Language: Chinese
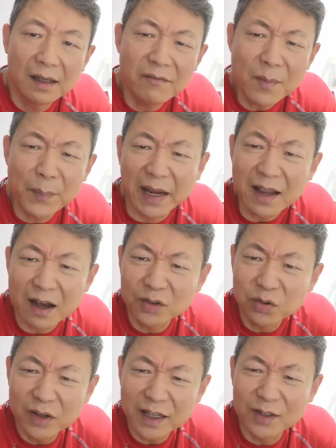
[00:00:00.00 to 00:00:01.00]
因为培养
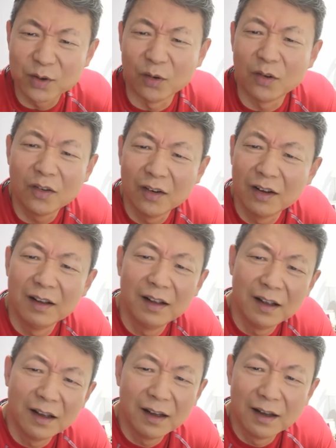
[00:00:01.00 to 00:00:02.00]
出一种
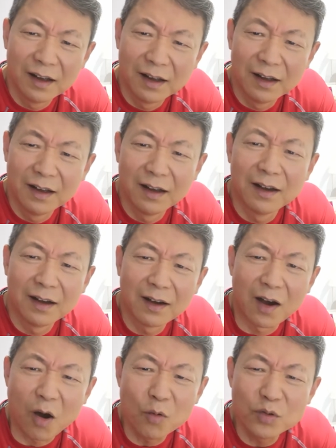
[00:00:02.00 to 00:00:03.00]

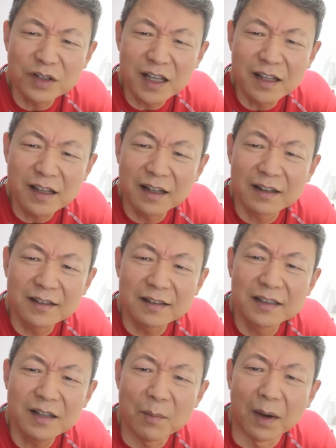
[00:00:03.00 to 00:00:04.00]
毫无意义的
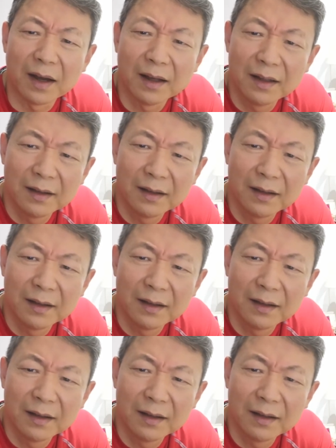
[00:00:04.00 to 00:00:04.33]
自信嘛。